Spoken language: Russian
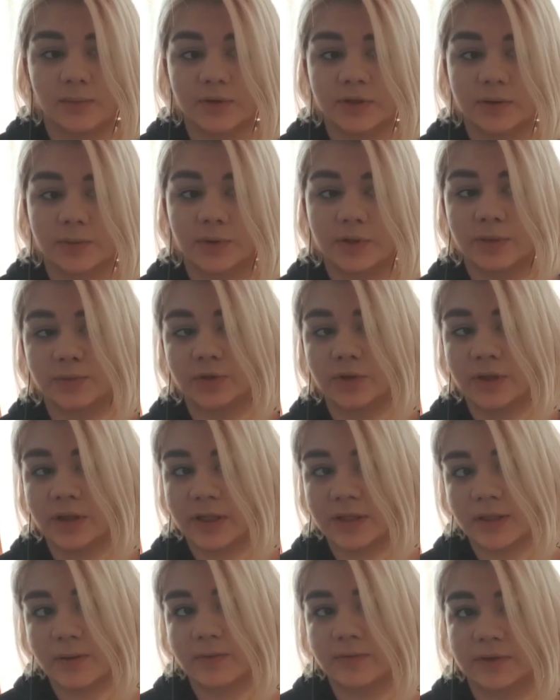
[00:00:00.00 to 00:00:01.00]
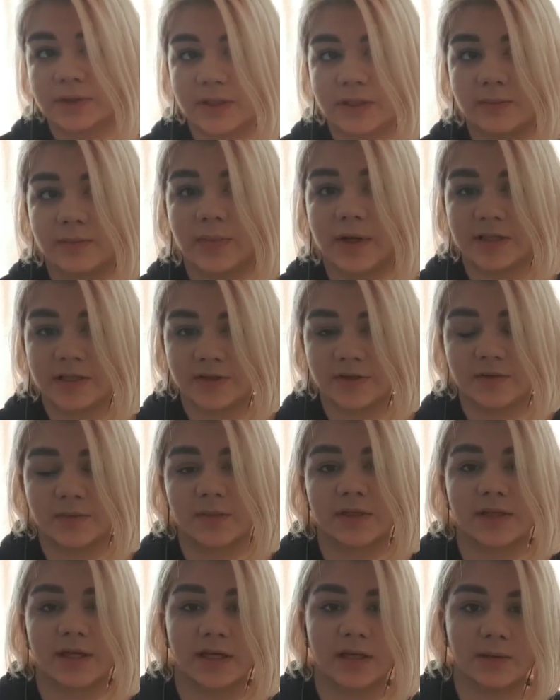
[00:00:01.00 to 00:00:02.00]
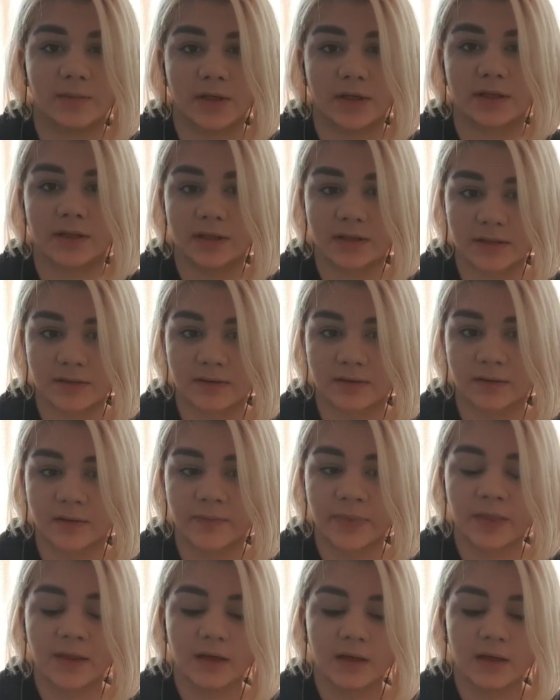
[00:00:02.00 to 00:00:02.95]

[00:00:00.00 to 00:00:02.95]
было бы неплохо хотя бы владеть базовыми знаниями английского.